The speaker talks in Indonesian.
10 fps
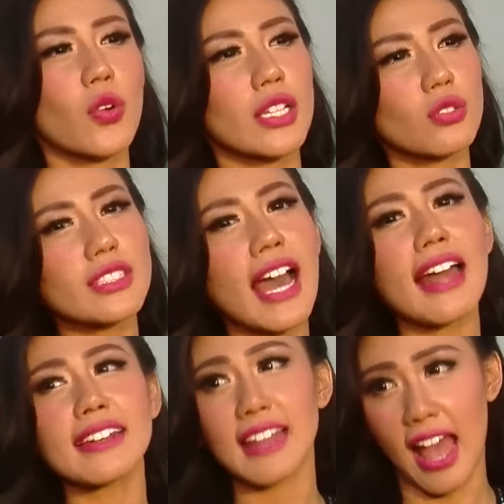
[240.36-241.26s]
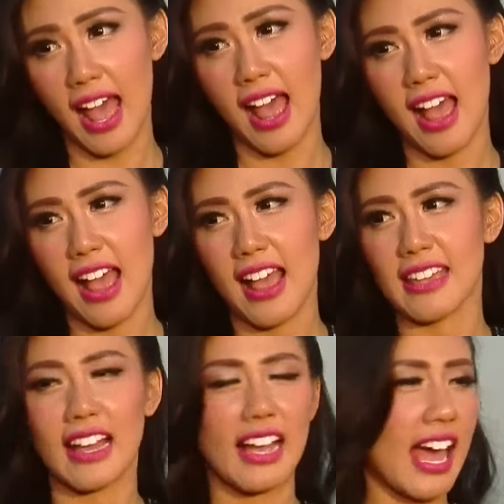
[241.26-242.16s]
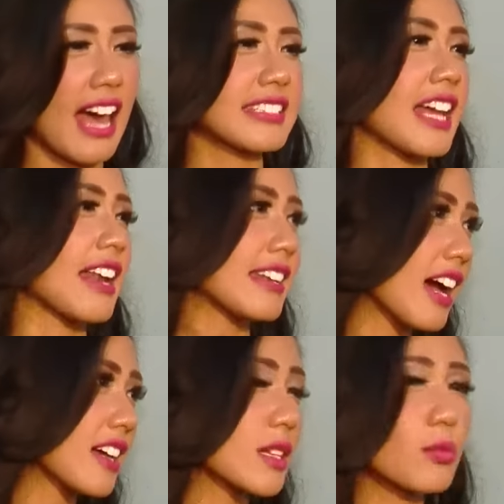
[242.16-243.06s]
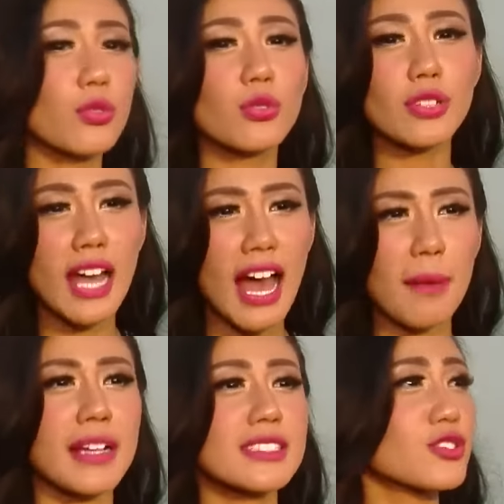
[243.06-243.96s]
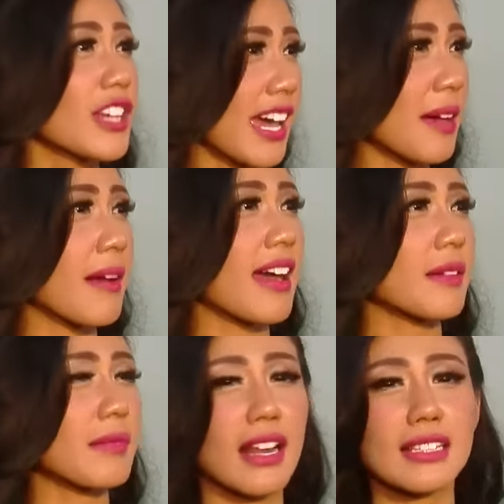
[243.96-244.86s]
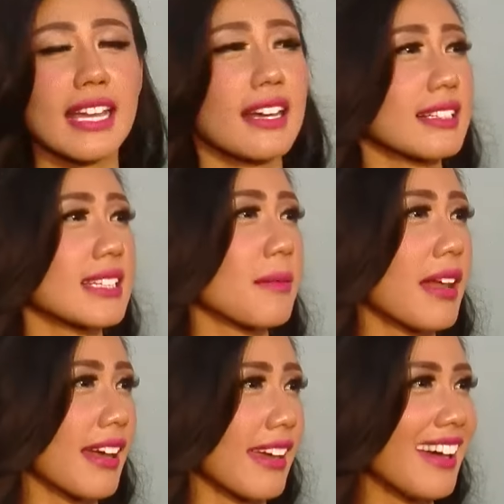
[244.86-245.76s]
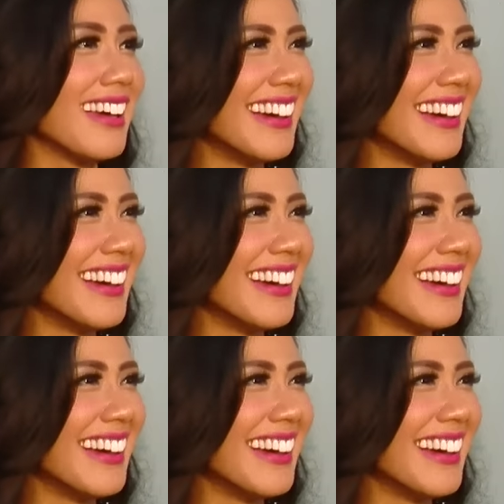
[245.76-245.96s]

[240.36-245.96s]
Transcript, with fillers: gue itu janda ya kan janda ketemu duda pasti ya barang-barang second sama lah ya